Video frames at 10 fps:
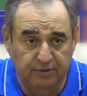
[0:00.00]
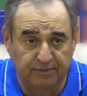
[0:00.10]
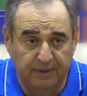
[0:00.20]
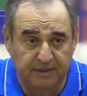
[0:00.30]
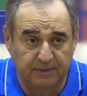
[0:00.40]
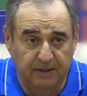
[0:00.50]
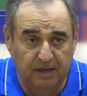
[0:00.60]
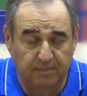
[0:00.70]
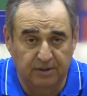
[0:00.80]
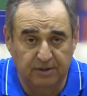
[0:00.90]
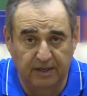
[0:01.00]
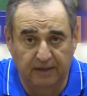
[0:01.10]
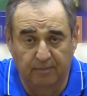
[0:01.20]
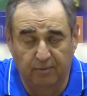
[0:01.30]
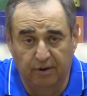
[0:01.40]
уже в принципе такая пошла
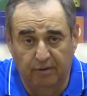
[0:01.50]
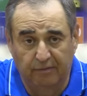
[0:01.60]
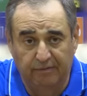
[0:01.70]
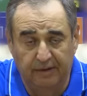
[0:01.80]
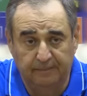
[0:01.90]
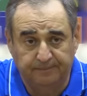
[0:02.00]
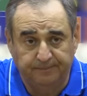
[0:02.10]
игра более ровная.